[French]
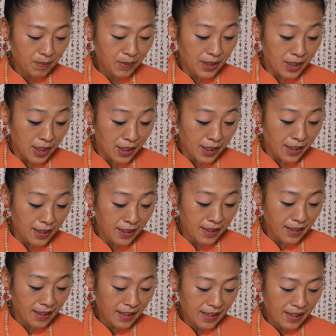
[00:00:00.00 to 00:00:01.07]

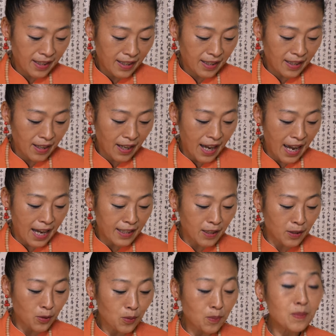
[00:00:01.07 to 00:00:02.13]
psychique et
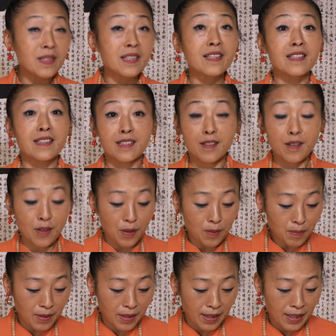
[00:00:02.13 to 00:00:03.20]
anatomique. C'est
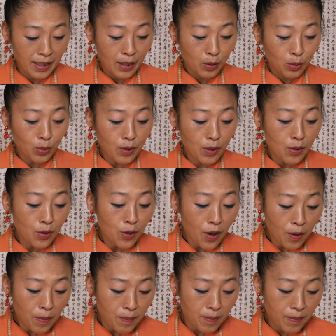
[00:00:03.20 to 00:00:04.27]
l'homme. Donc
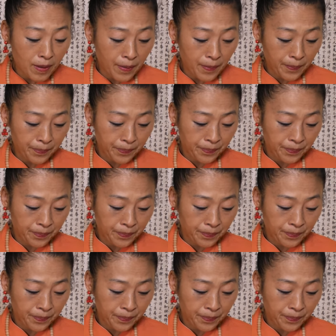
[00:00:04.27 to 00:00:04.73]
l'homme,